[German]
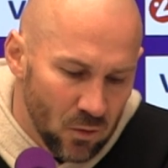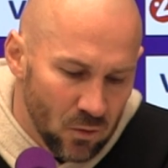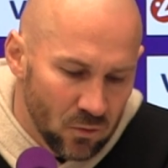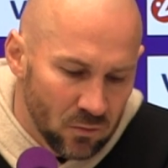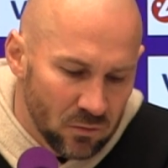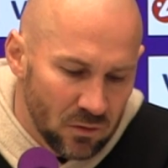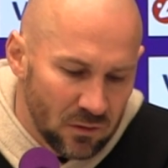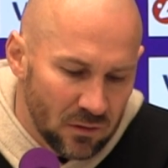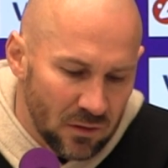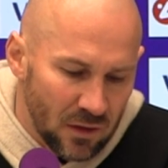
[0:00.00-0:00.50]

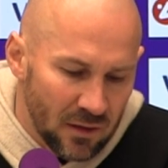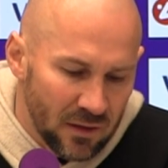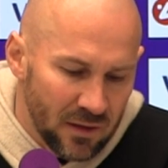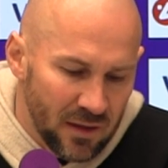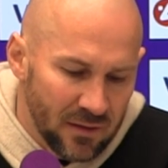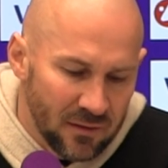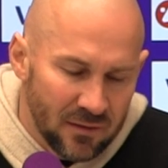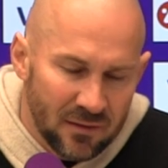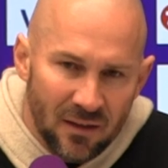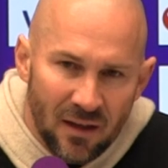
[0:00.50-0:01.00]
und da
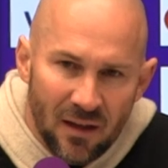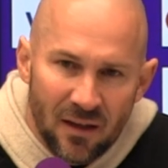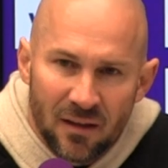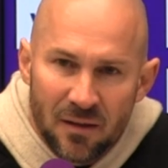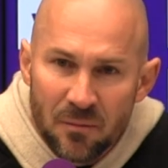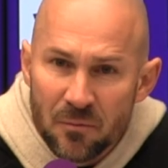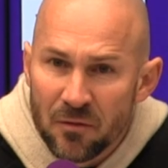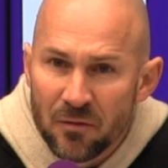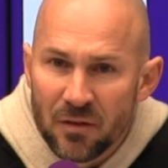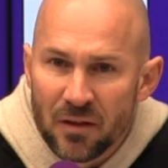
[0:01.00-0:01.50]
hinten auch
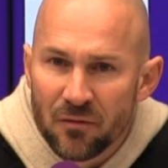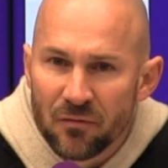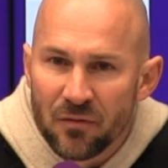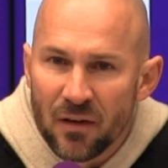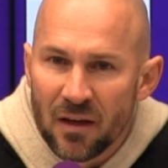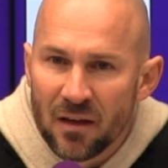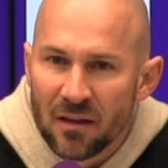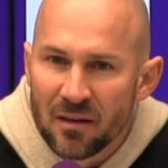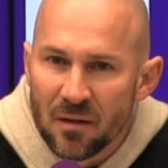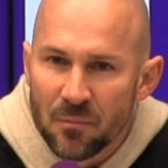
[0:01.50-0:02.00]
immer wieder
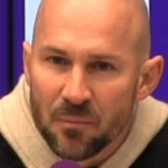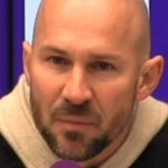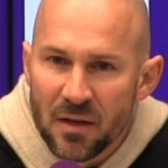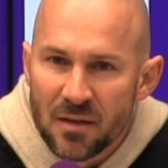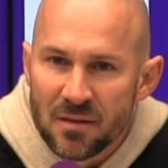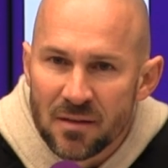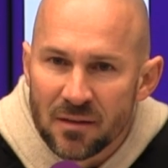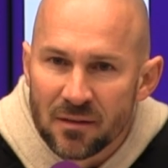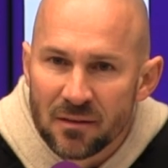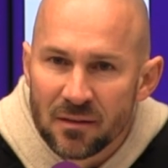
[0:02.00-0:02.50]
Fehler dabei
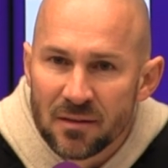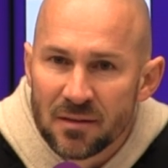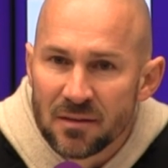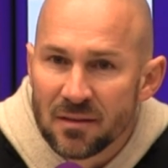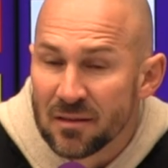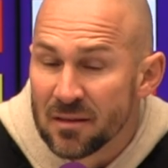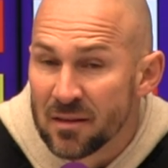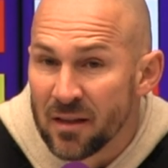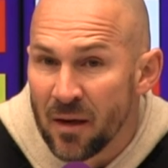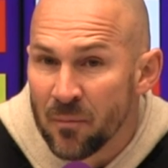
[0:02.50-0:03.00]
sind. Das,
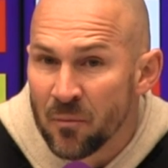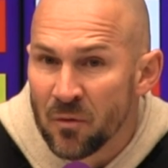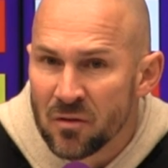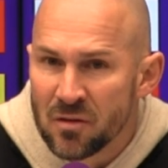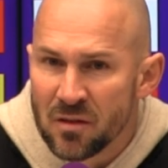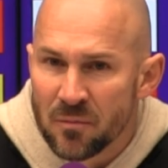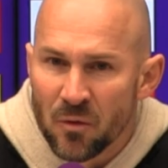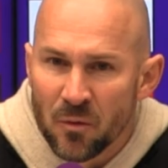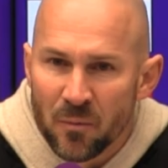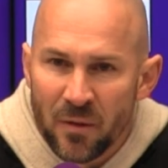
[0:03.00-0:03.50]
das können wir
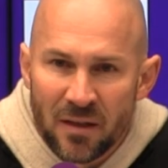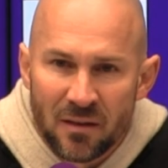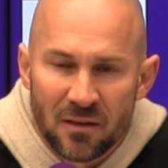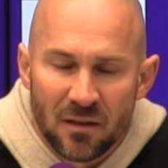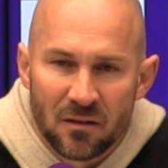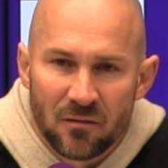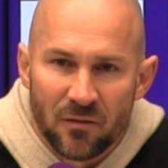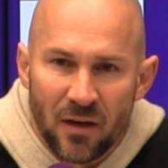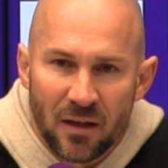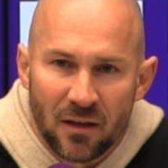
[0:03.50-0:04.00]
uns im Moment
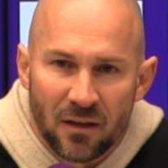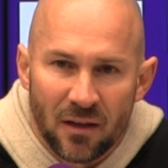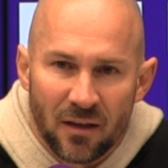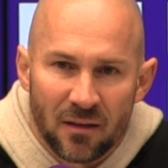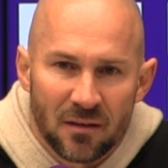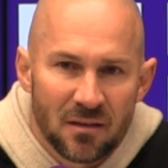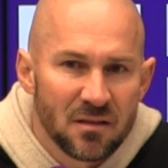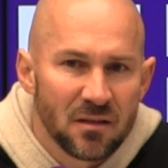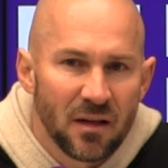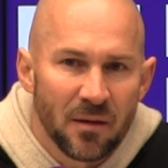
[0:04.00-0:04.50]
nicht
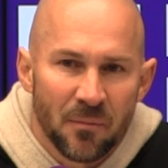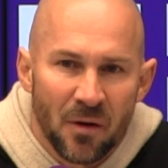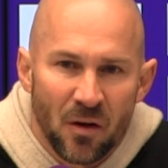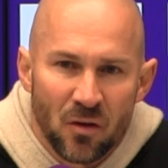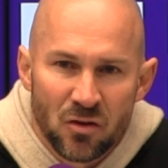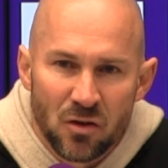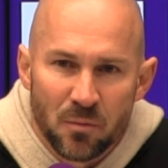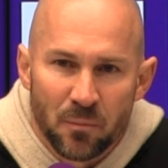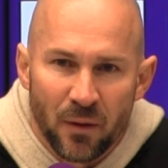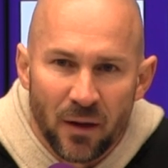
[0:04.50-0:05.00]
wegrennen, das können wir
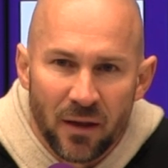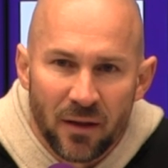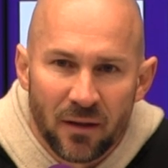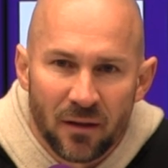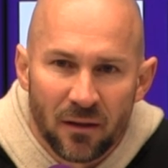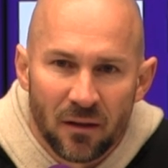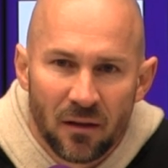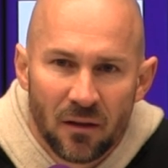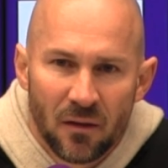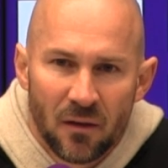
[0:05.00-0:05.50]

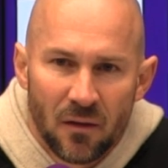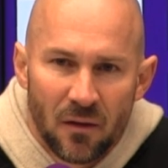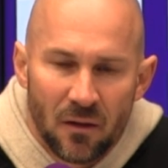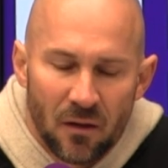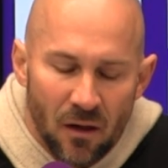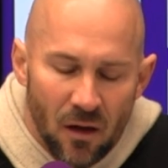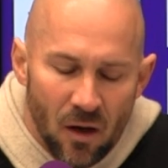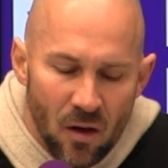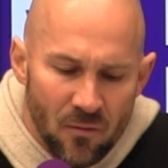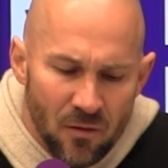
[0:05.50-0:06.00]
ansprechen.
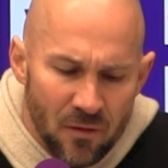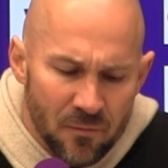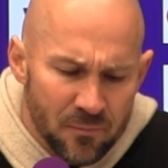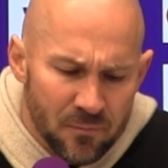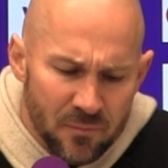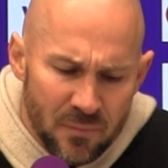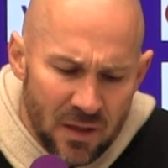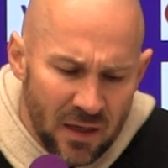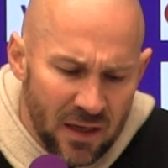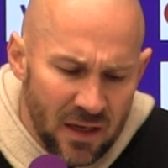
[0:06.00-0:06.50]
Aber
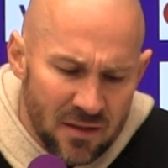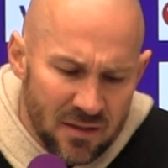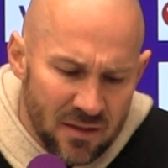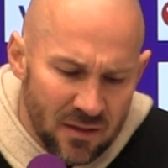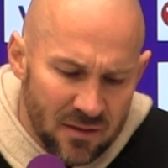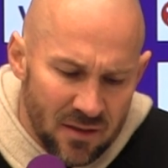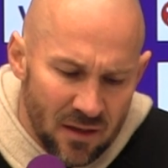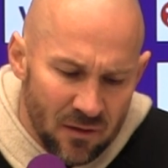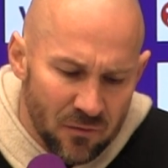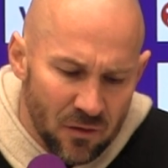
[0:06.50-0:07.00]
mir geht es
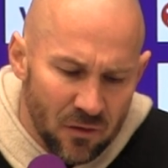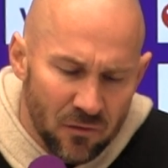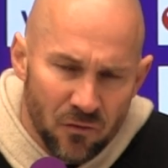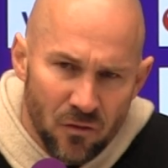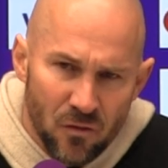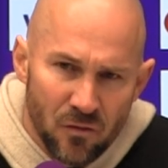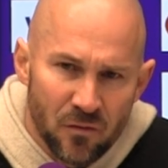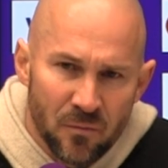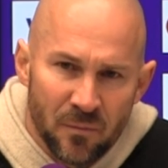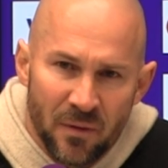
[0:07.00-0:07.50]
jetzt einfach
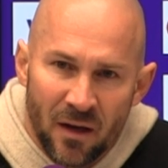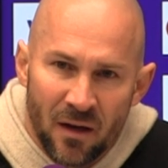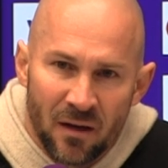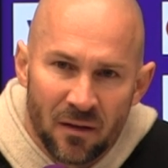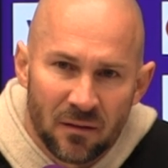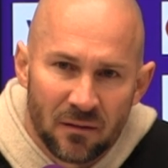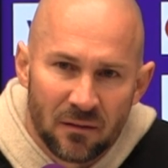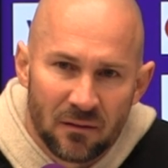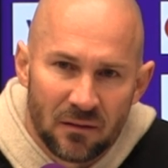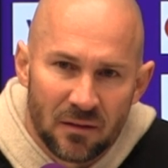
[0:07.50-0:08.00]
viel, viel
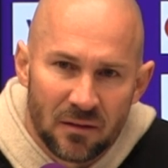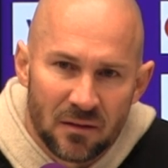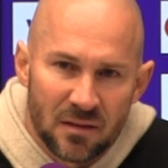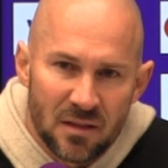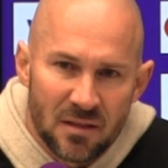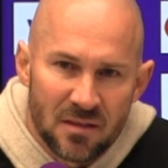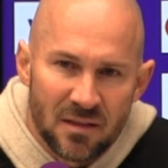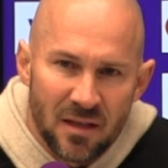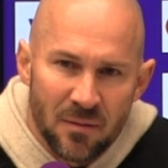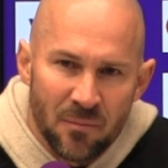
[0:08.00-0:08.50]
mehr,
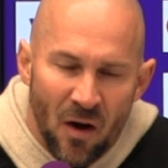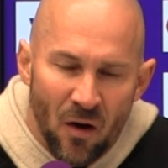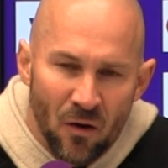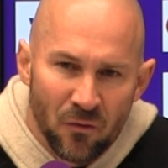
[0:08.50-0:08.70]
das Thema